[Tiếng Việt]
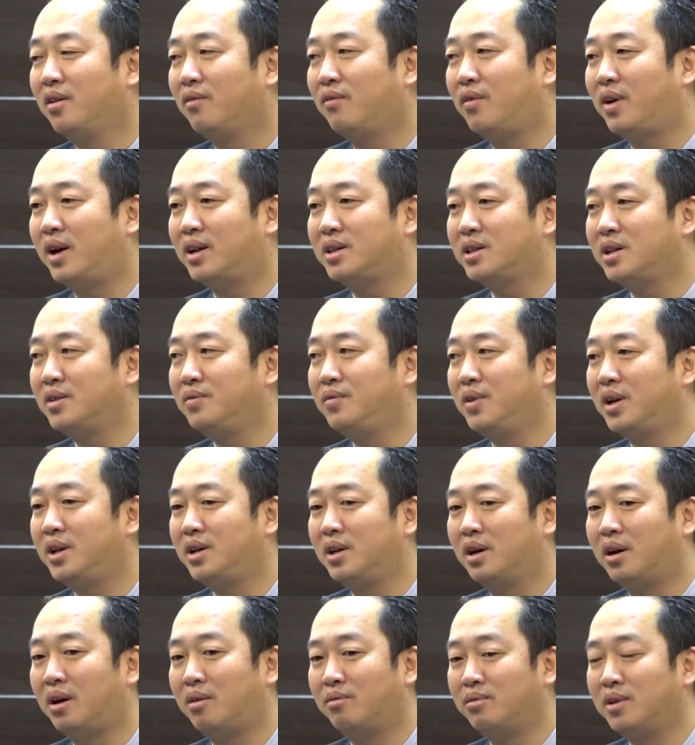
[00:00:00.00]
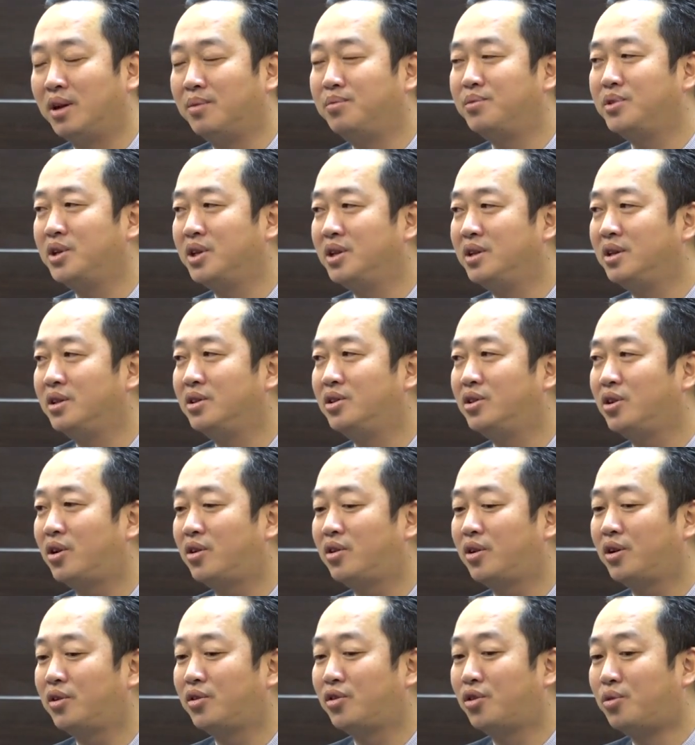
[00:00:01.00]
và sinh viên được học lập trình cho
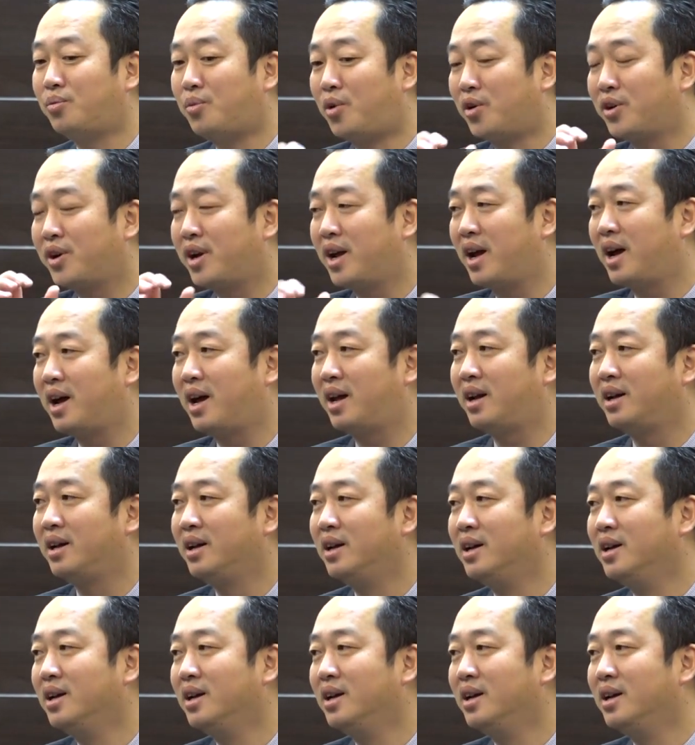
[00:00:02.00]
cái robot để hàn.